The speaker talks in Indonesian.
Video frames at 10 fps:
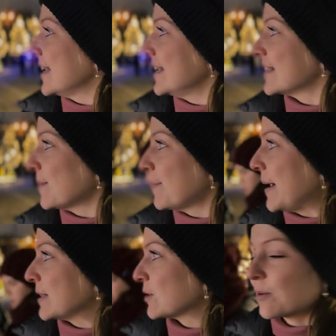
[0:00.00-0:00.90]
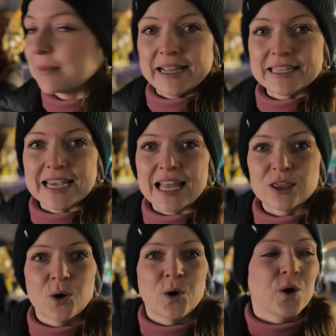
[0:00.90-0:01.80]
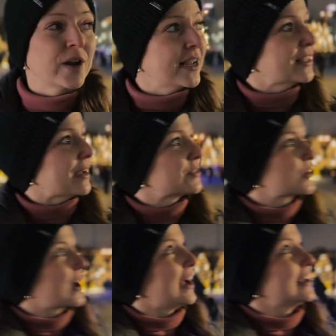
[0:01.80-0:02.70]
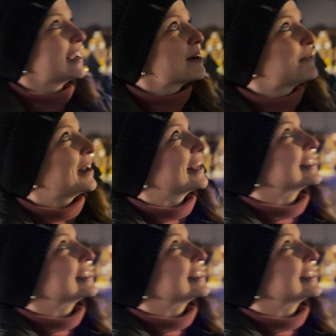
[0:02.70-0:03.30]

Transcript: ada tempat untuk main catur dan juga yang paling